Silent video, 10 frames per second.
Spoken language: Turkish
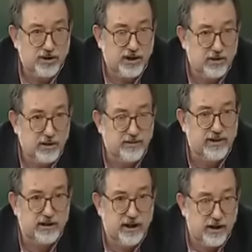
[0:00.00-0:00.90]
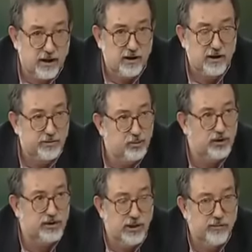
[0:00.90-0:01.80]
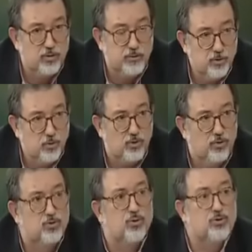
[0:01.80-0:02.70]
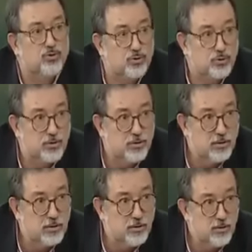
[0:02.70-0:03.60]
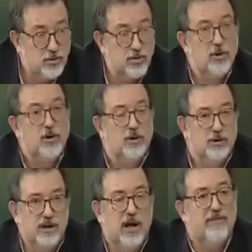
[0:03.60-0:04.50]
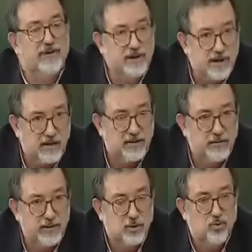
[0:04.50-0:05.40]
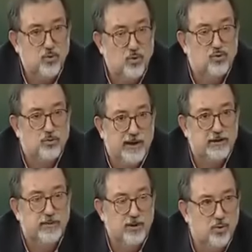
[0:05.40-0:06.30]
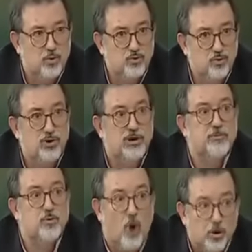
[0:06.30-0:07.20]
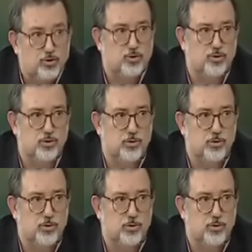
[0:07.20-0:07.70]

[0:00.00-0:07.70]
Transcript: Lozan'ın imza tarihi 24 Temmuz 1900 23. 23. Hilafetin kaldırılması 3 Mart 1924.